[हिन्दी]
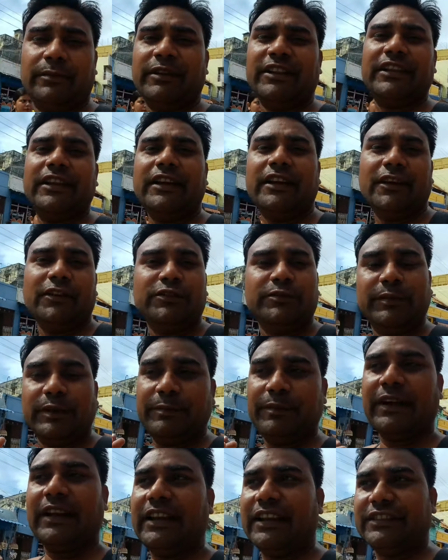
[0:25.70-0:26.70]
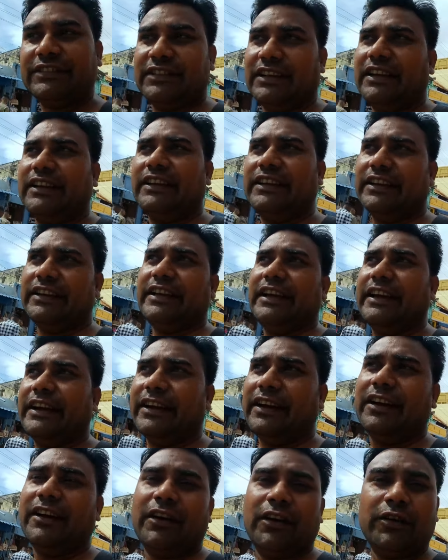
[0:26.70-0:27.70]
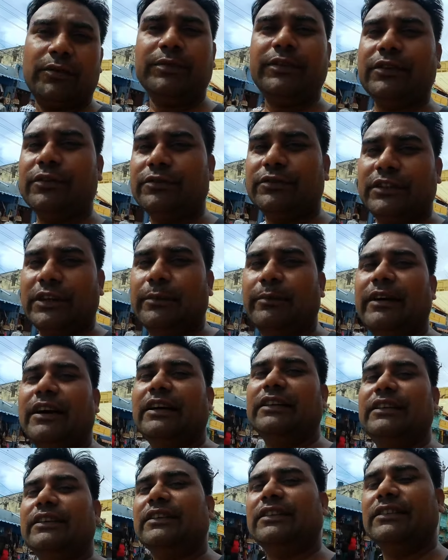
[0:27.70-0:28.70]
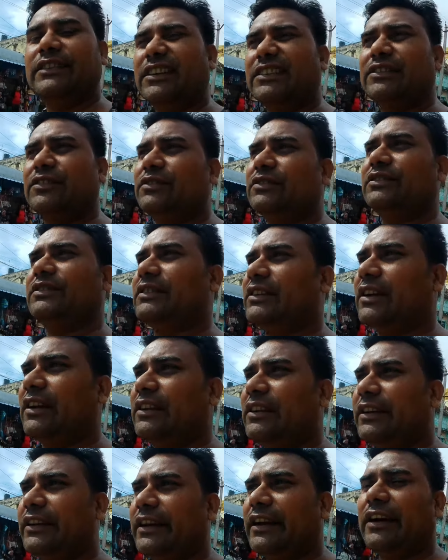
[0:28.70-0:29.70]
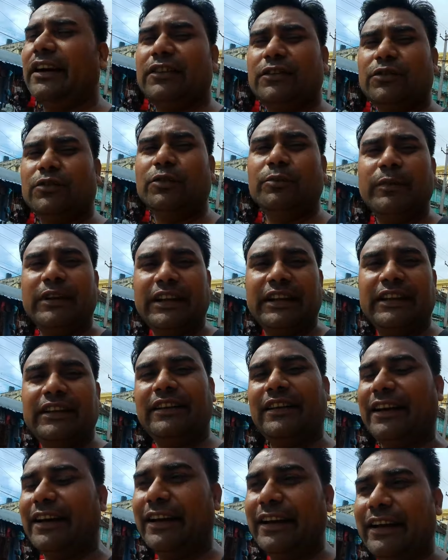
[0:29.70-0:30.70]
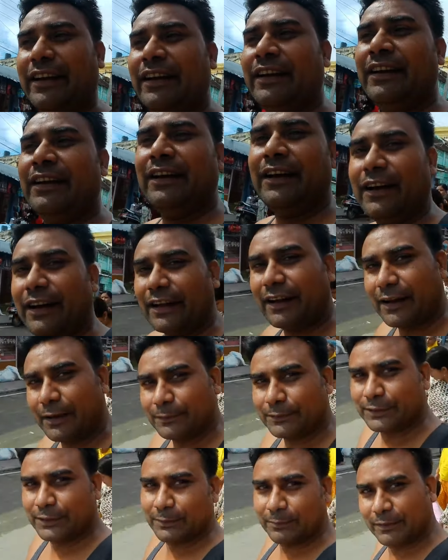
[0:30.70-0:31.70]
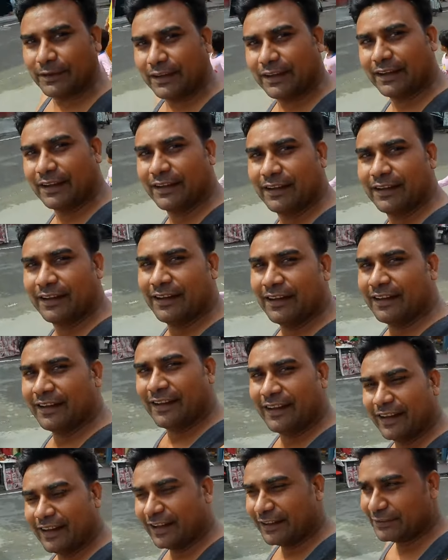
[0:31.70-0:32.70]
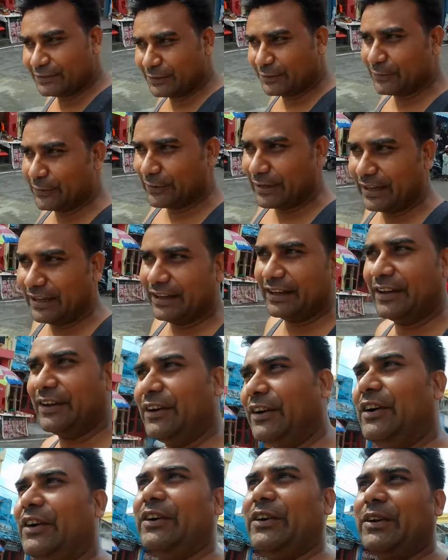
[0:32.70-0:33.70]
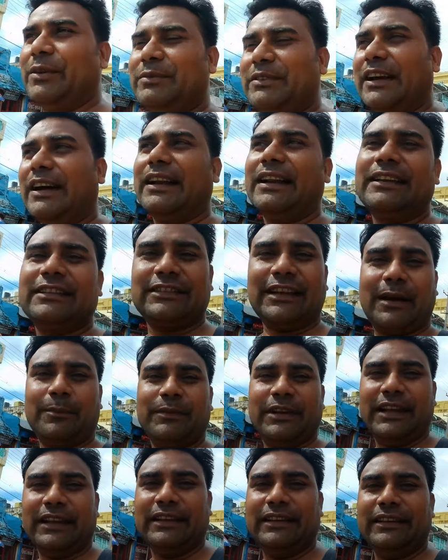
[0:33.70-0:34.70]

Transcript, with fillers: समंदर है उसमें पहले स्नान किया जाएगा और फिर उसके बाद दर्शन वर्शन कर लिया जाएगा तो रूम में नहीं ना आया आराम से अपना ऐसे हो गए और जा रहे हैं सामने